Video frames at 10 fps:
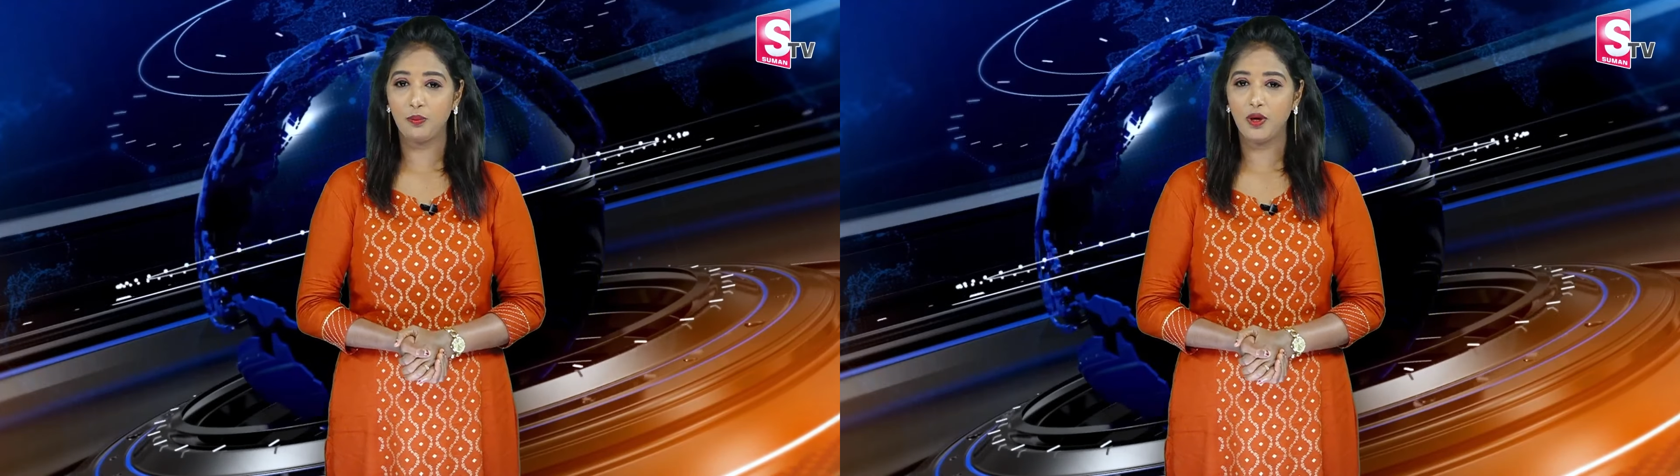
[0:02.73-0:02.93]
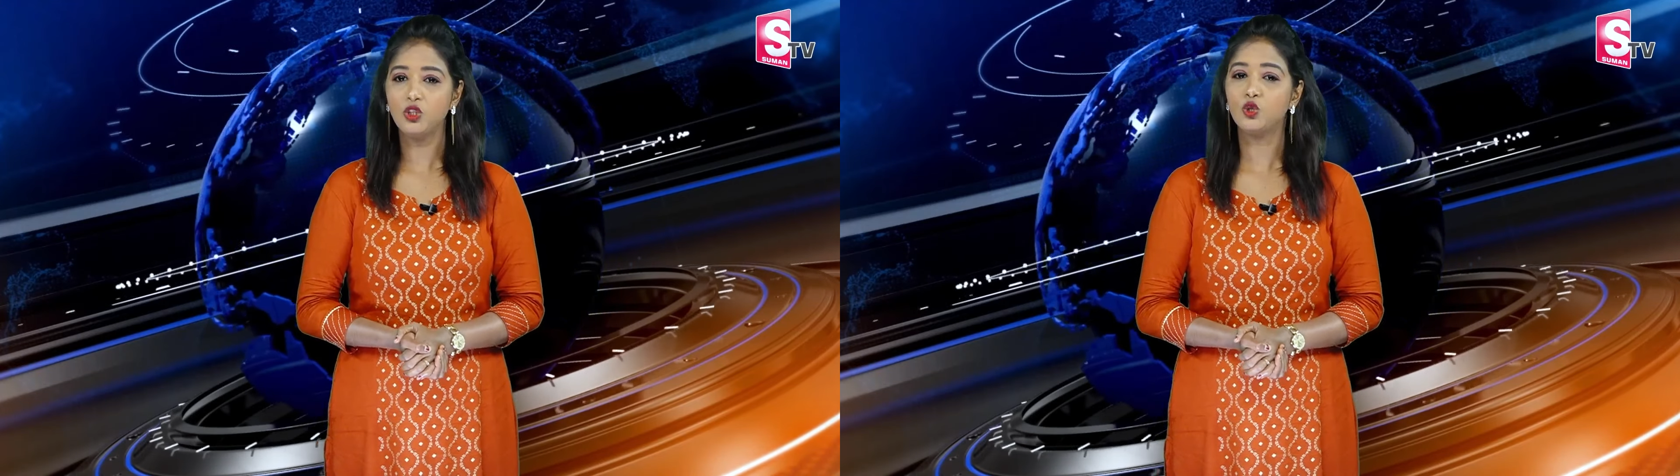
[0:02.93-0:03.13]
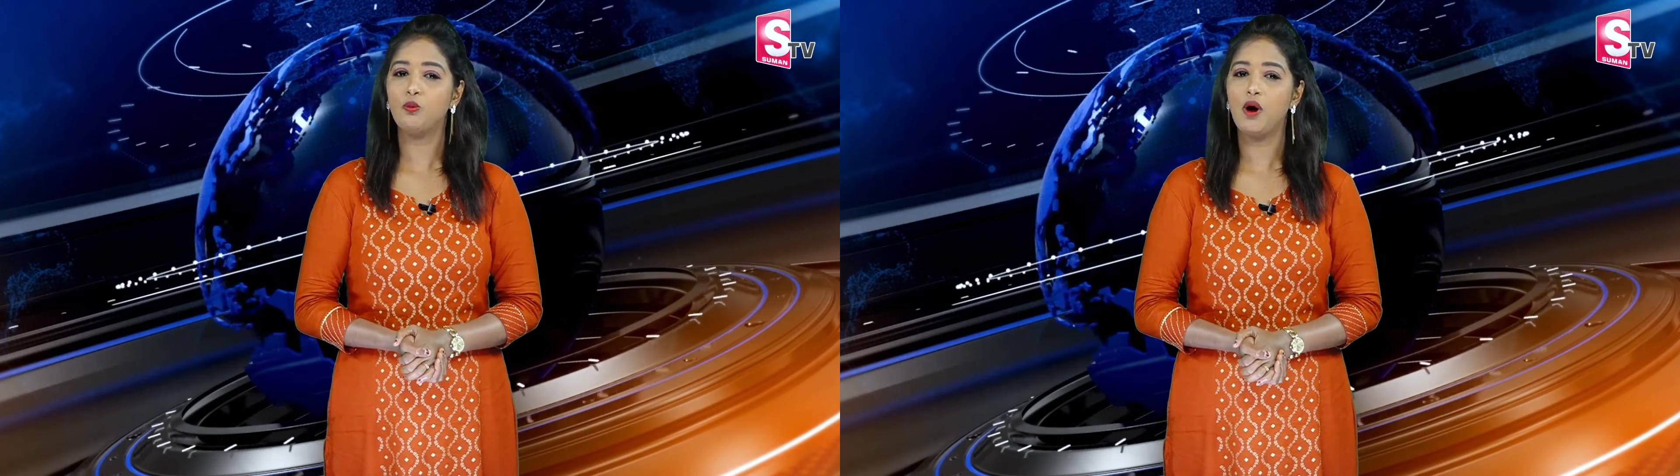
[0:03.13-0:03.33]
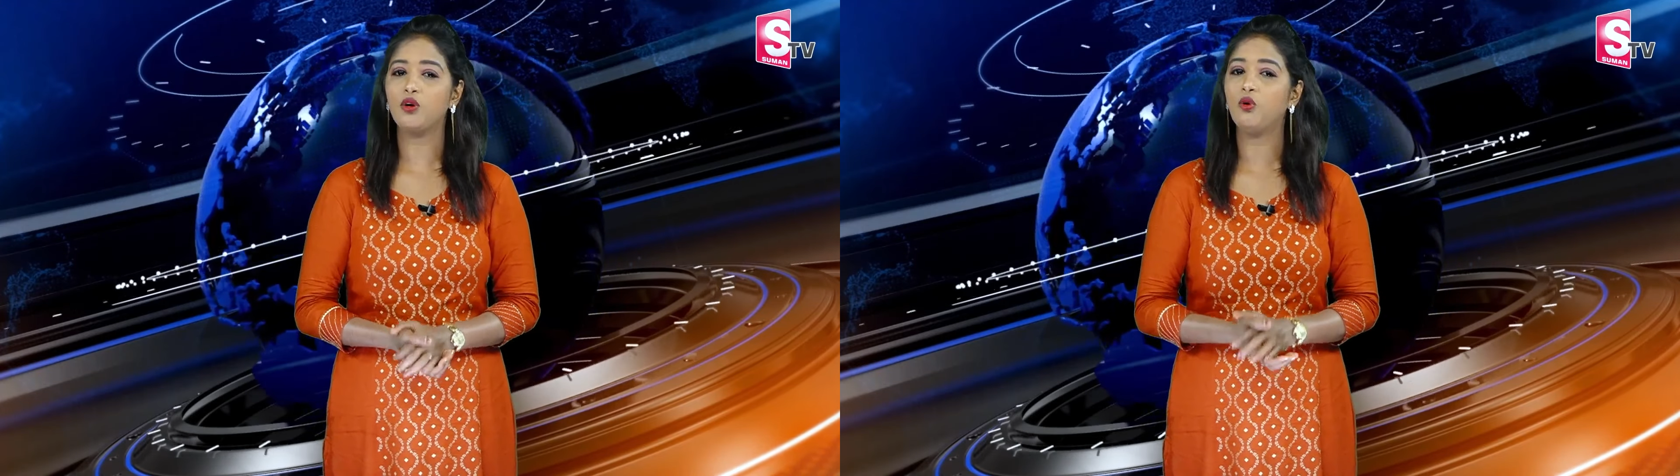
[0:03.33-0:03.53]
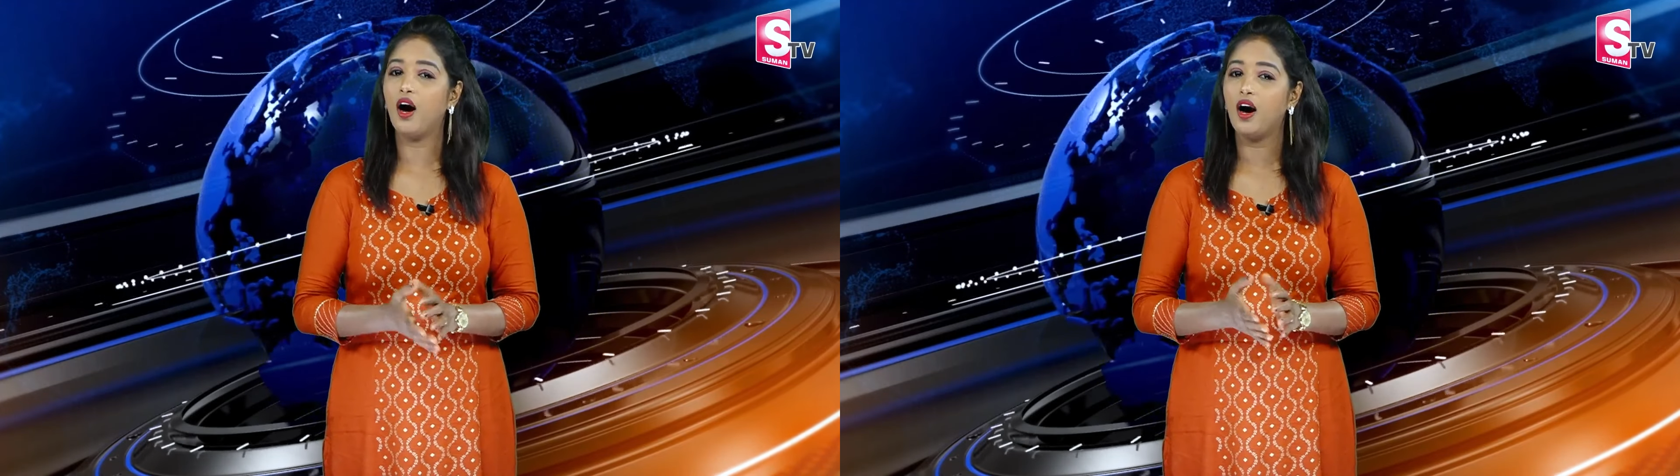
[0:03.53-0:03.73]
చనిపోయి
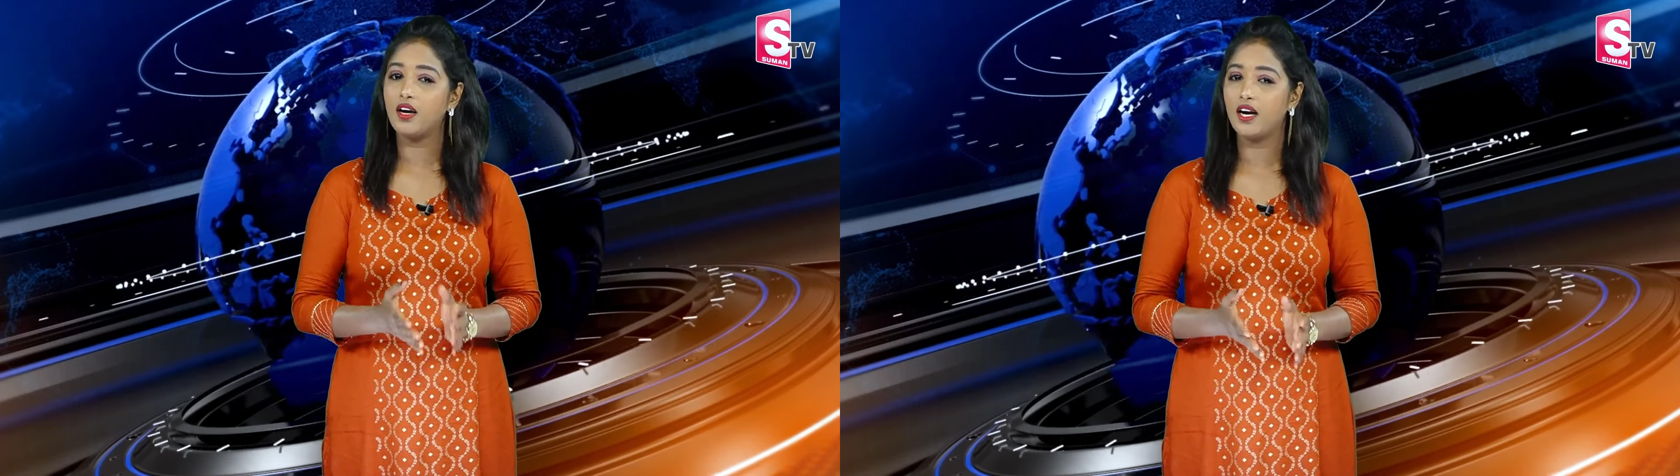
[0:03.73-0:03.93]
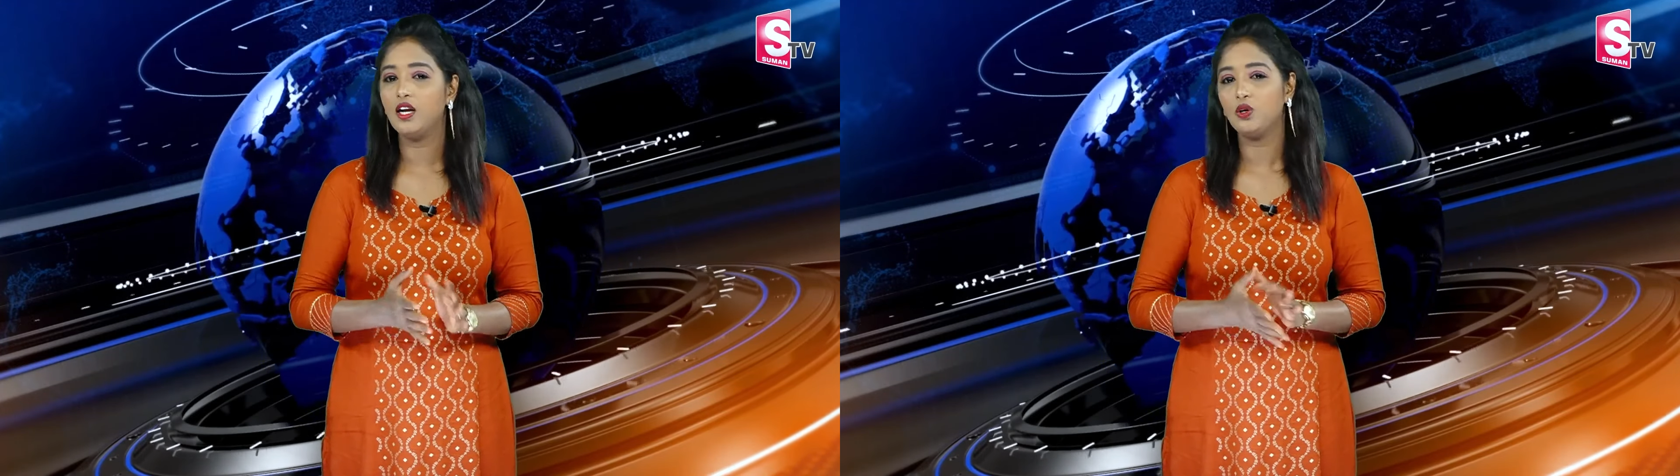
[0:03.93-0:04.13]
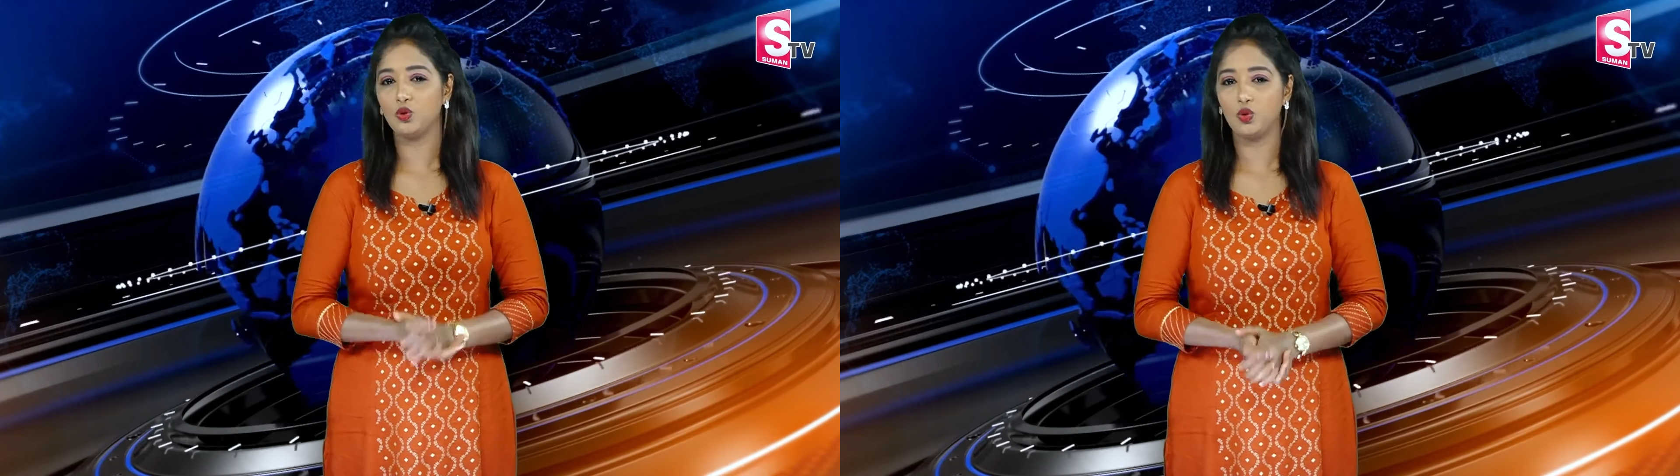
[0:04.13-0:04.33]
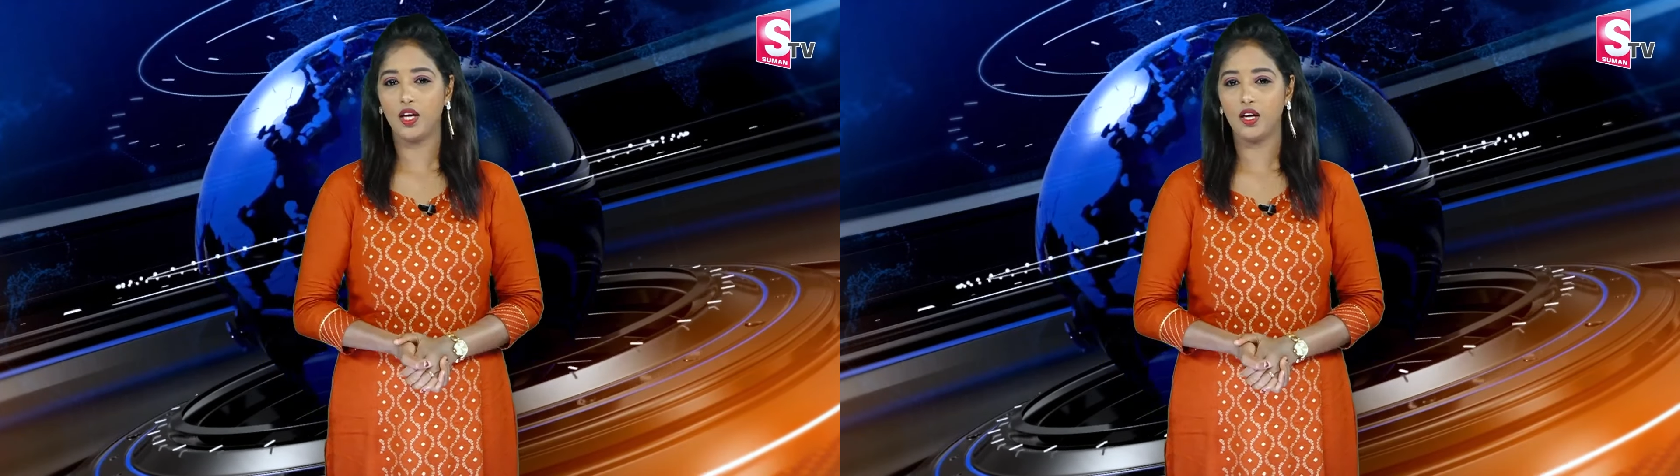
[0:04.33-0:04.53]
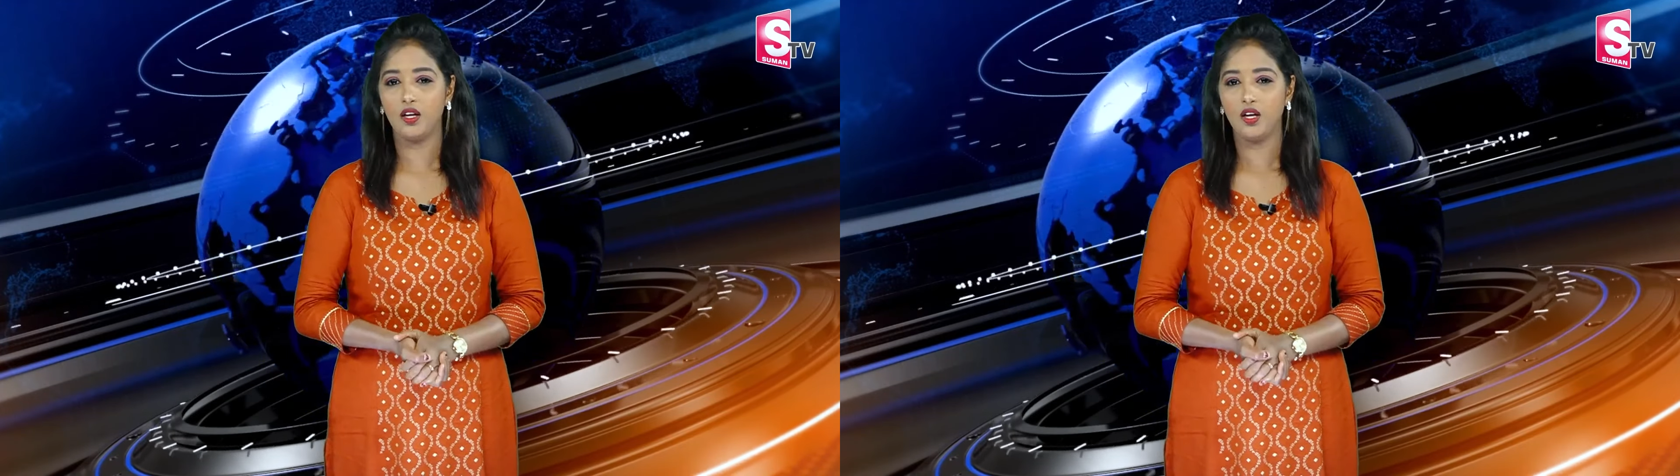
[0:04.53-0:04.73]
సుమారు
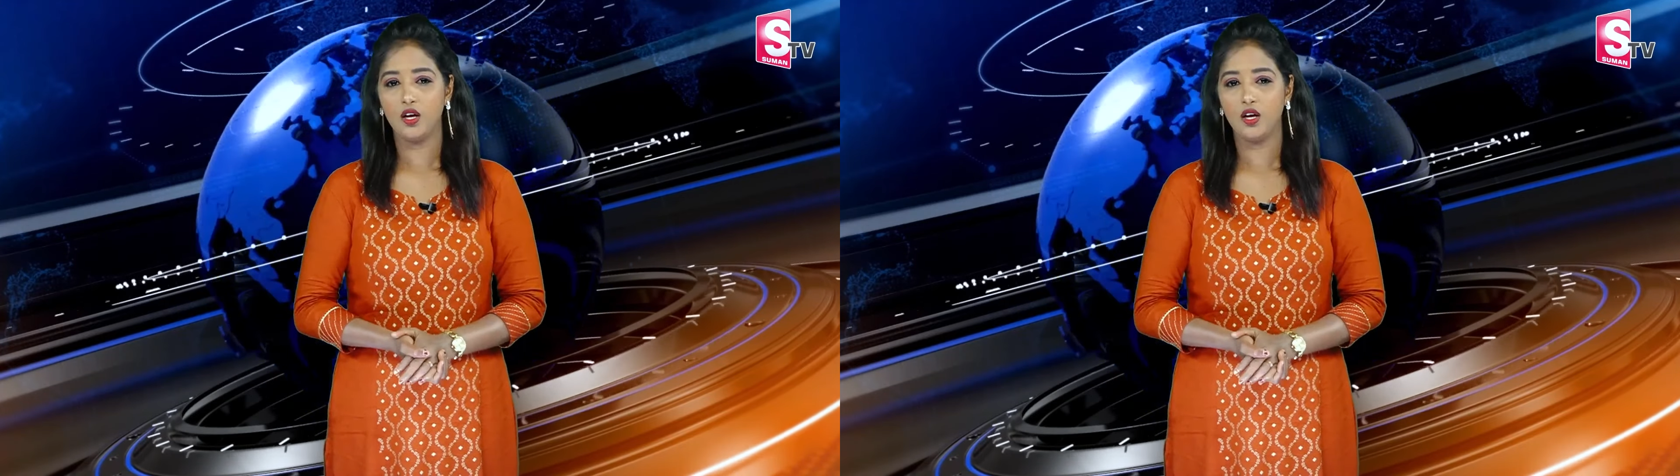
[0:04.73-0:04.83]
ఆరేళ్లవుతుంది